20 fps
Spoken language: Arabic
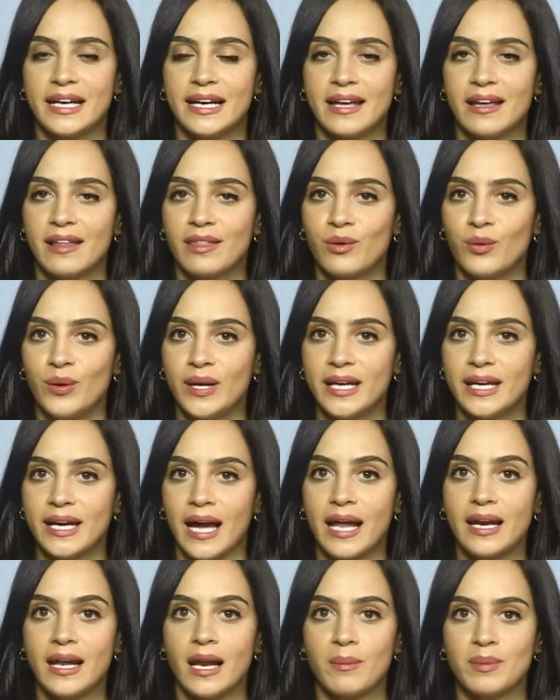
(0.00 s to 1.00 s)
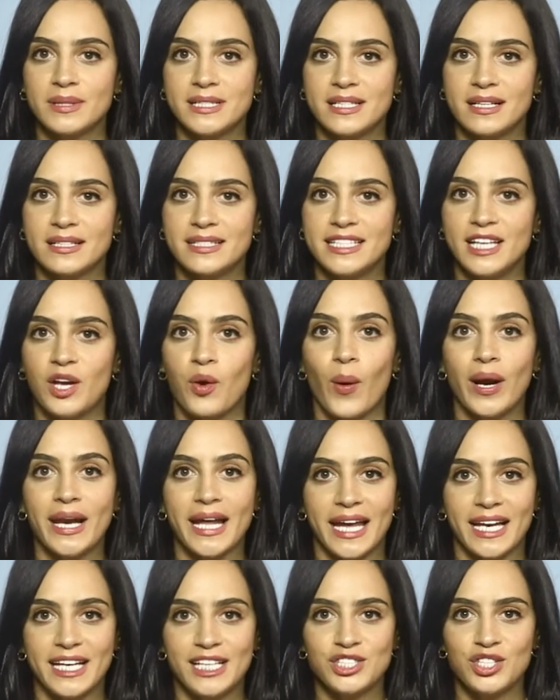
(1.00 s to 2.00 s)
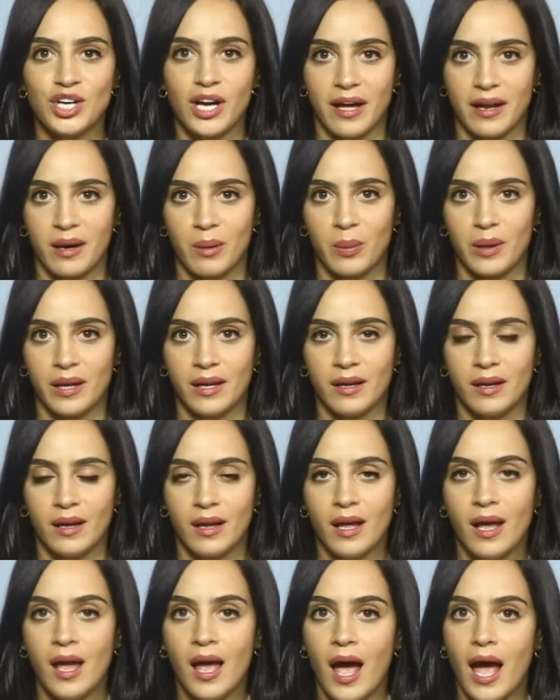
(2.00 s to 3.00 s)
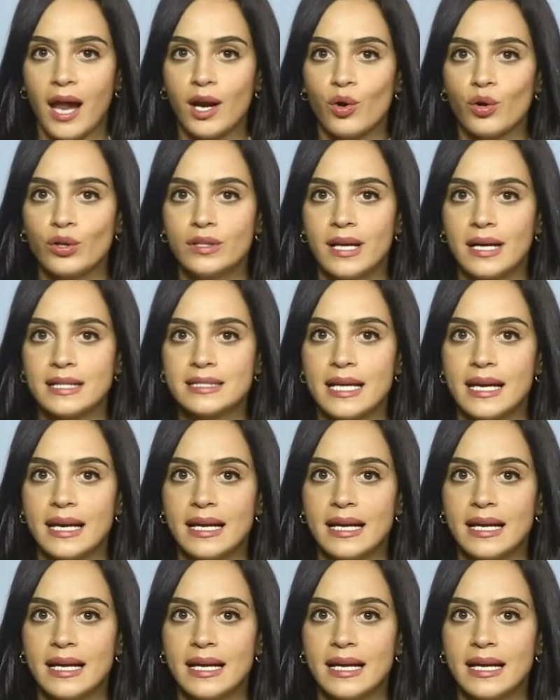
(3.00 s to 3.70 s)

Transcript: الكاثوليك على البصرة والخليج العربي القداس